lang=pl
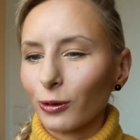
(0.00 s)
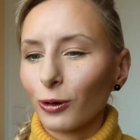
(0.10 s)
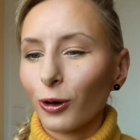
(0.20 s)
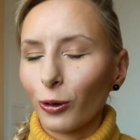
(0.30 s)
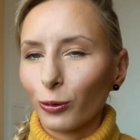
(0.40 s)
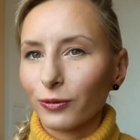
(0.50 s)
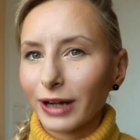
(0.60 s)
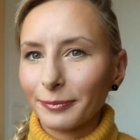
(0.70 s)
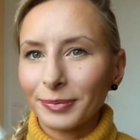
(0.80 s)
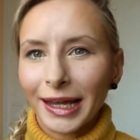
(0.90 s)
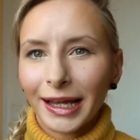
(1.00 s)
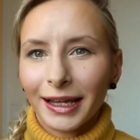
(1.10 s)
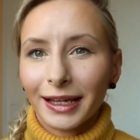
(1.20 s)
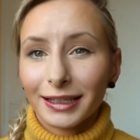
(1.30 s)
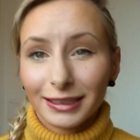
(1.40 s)
kolorówkę
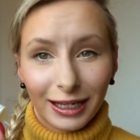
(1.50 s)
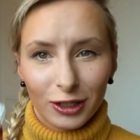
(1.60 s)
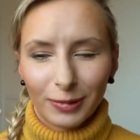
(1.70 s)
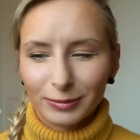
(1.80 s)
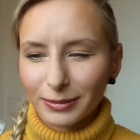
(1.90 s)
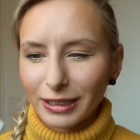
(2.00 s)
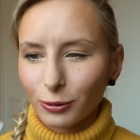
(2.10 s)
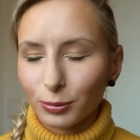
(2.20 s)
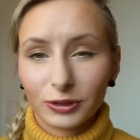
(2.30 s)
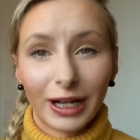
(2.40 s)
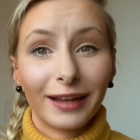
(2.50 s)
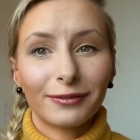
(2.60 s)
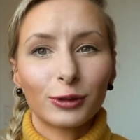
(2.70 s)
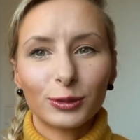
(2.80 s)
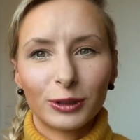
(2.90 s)
i też mam zamiar kupić. Ale
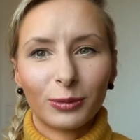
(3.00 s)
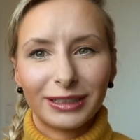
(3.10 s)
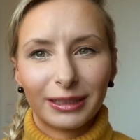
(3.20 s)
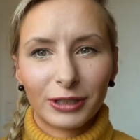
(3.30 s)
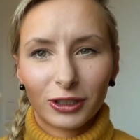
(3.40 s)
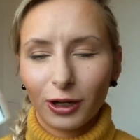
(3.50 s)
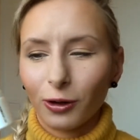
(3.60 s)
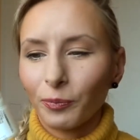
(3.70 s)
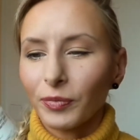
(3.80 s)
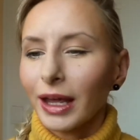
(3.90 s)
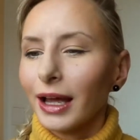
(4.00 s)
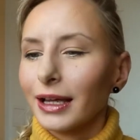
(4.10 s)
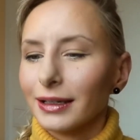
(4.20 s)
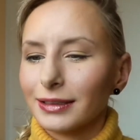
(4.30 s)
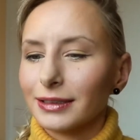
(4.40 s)
wróćmy do miejsca pierwszego.
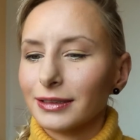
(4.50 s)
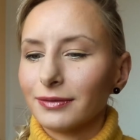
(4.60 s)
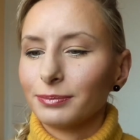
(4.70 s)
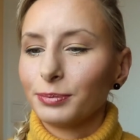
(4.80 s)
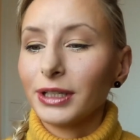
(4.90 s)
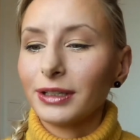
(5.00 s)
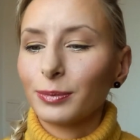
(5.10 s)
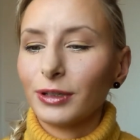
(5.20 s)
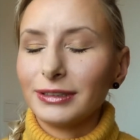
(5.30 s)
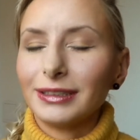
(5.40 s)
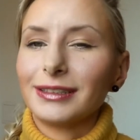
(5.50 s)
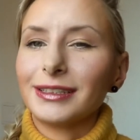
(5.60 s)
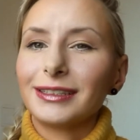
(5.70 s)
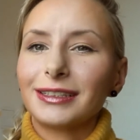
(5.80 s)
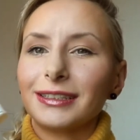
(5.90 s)
Pilnik
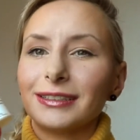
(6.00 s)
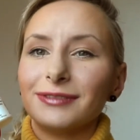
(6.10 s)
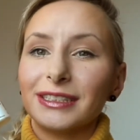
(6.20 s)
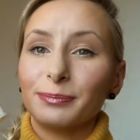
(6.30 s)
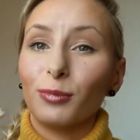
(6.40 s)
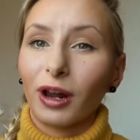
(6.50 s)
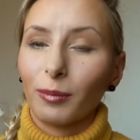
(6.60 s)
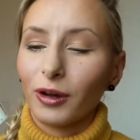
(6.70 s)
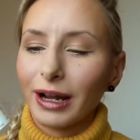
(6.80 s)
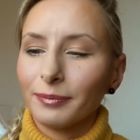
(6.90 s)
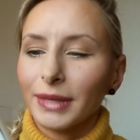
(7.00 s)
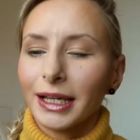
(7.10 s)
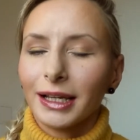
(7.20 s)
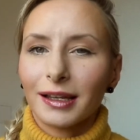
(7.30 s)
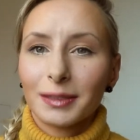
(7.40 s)
polinezyjski z wysp Bora Bora,
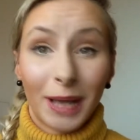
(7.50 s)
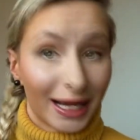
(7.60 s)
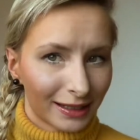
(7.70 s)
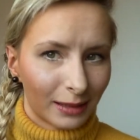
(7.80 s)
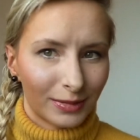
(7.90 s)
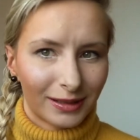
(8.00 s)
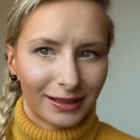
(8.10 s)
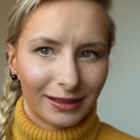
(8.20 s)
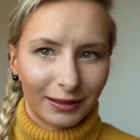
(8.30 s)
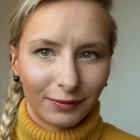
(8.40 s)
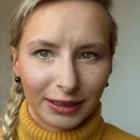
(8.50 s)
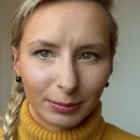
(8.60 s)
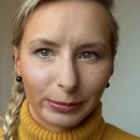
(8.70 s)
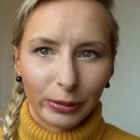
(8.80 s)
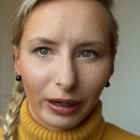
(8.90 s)
z piaskiem z
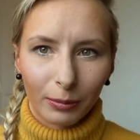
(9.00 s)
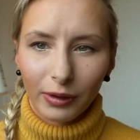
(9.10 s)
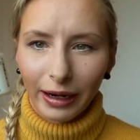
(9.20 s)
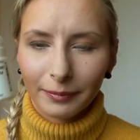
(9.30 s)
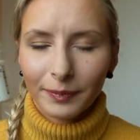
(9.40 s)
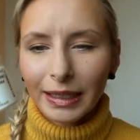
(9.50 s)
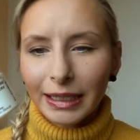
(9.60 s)
wyspy Bora Bora